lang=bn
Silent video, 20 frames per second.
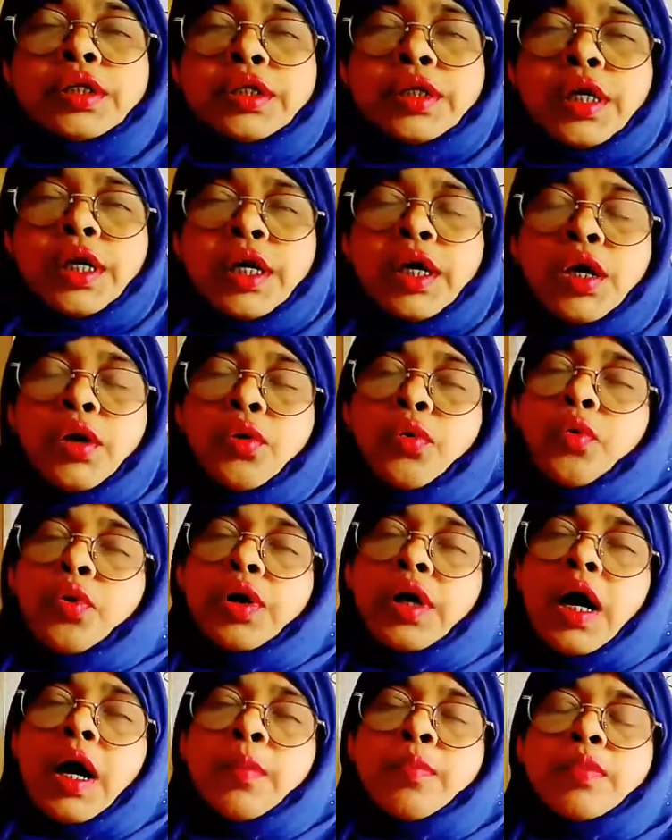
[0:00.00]
যে
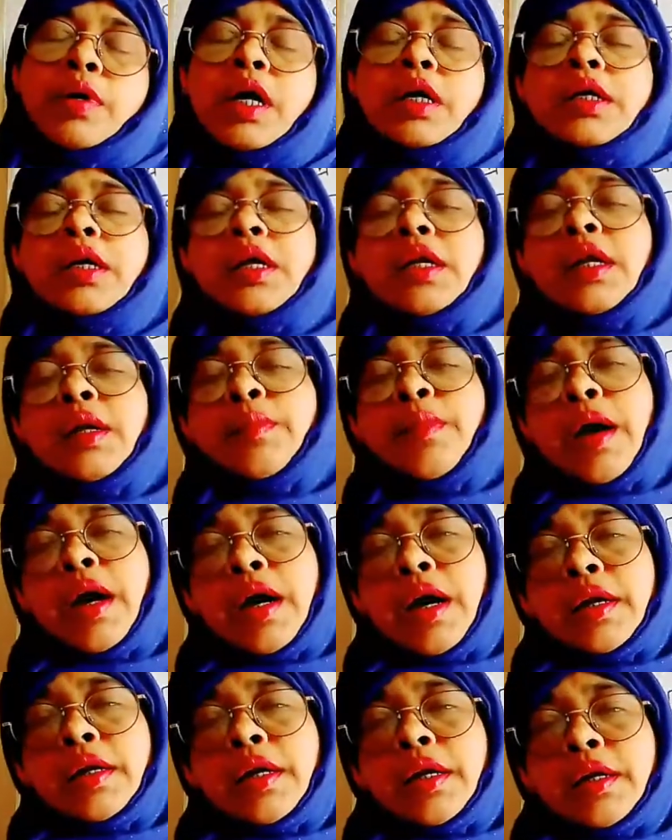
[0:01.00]
ওই আম কাঁঠালের
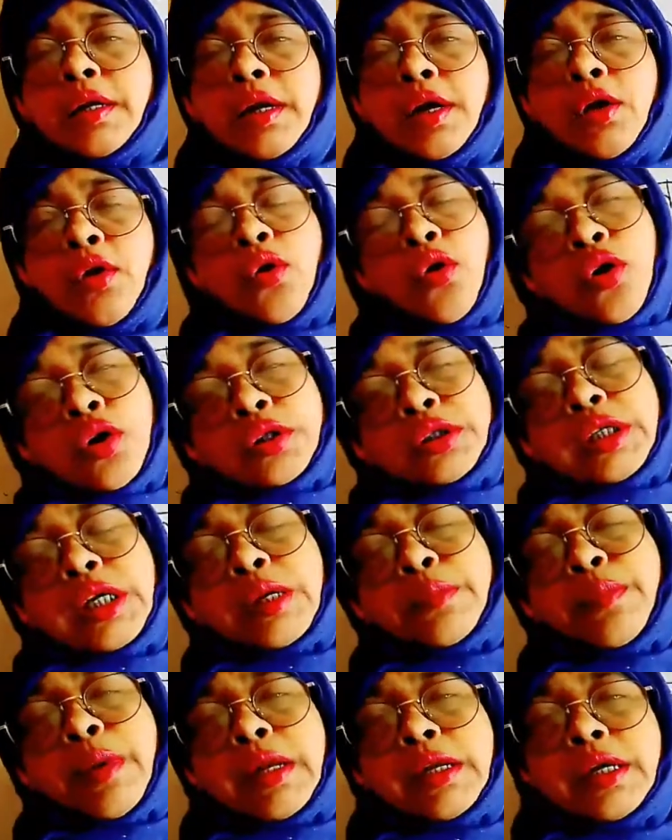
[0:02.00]
বাগানের
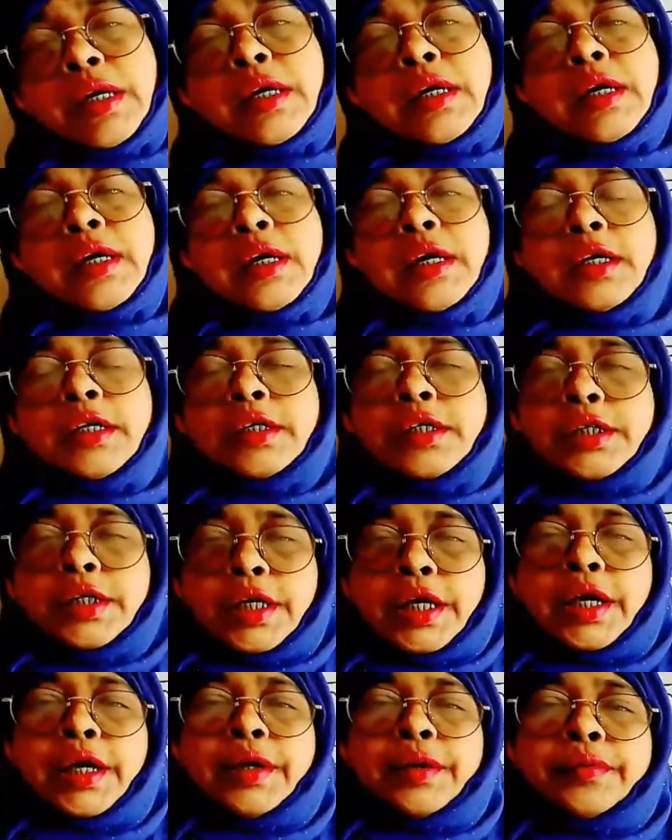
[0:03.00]
অর্ধেক মালিক
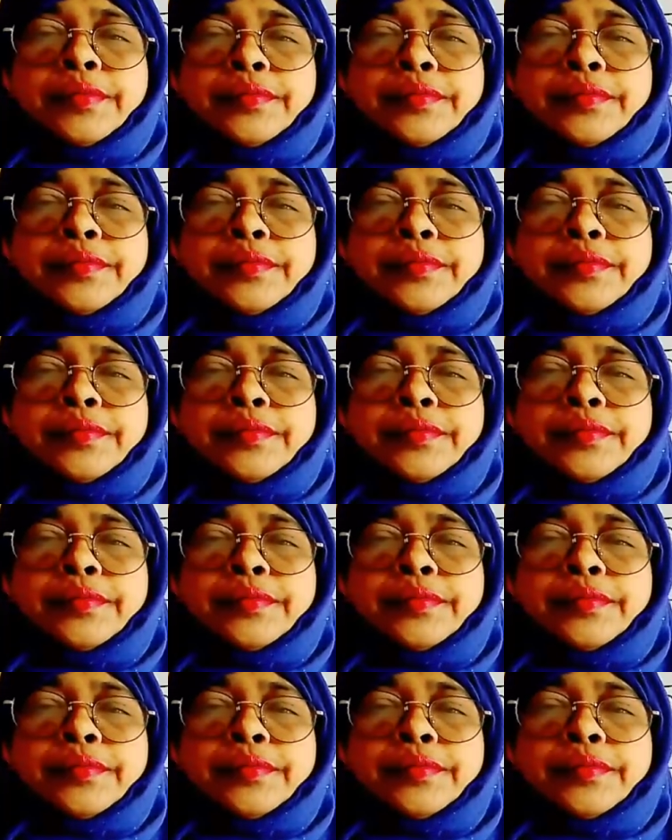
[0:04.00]
সে